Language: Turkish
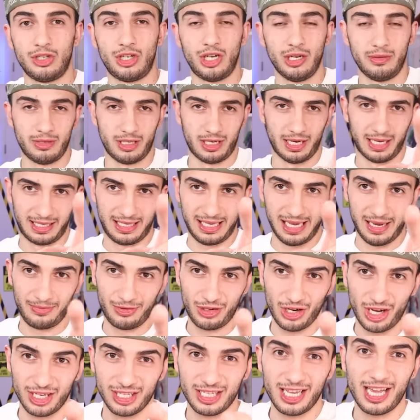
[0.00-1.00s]
Şimdi nasıl
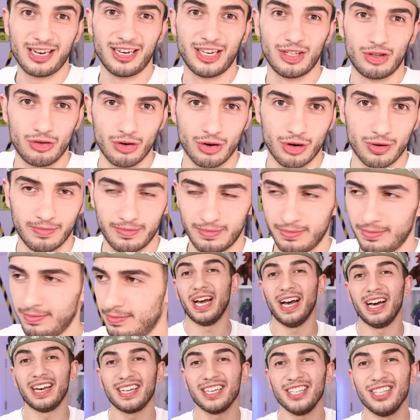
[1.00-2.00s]
yapacağınızı anlatıyorum.
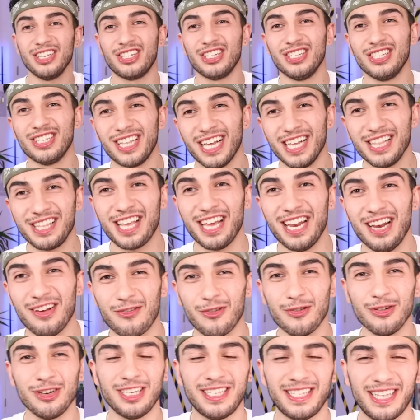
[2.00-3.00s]
Arkadaşınızdan
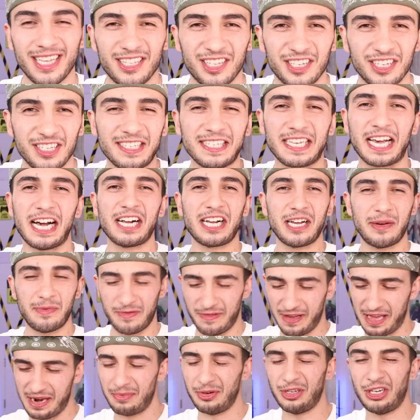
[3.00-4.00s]
telefon istediniz. Kanka
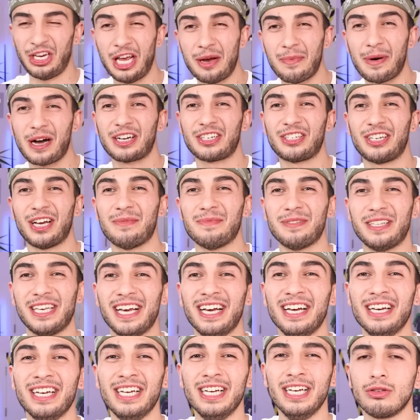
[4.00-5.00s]
bir ver bir şeye bakacağım
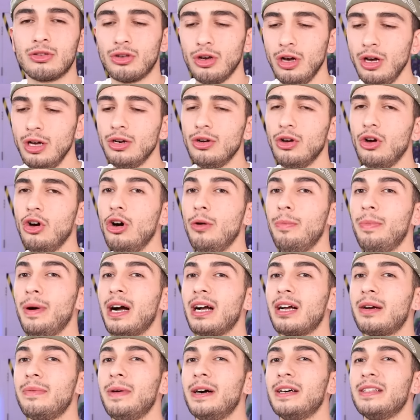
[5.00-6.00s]
diye. Sonra o
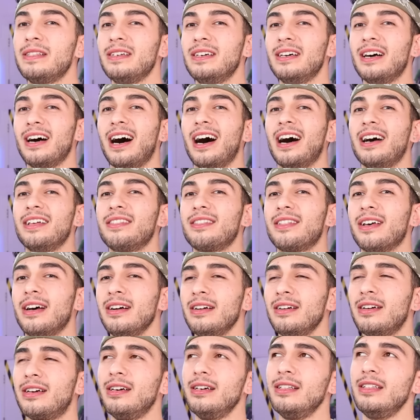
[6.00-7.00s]
bakmadığı
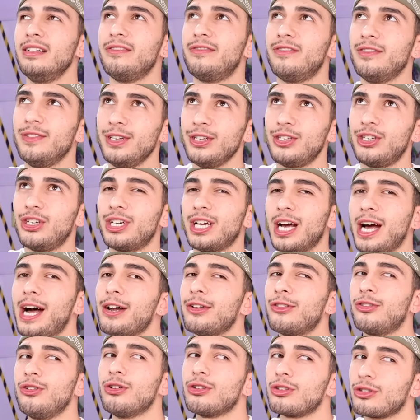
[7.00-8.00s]
anda kılıfını
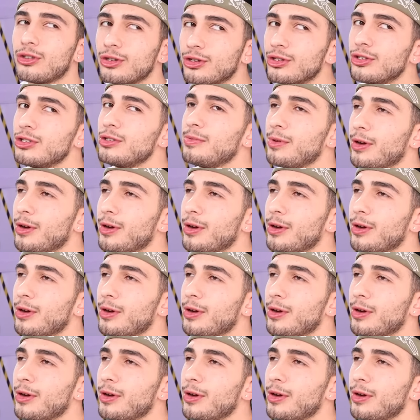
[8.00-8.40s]
çıkartıyorsunuz.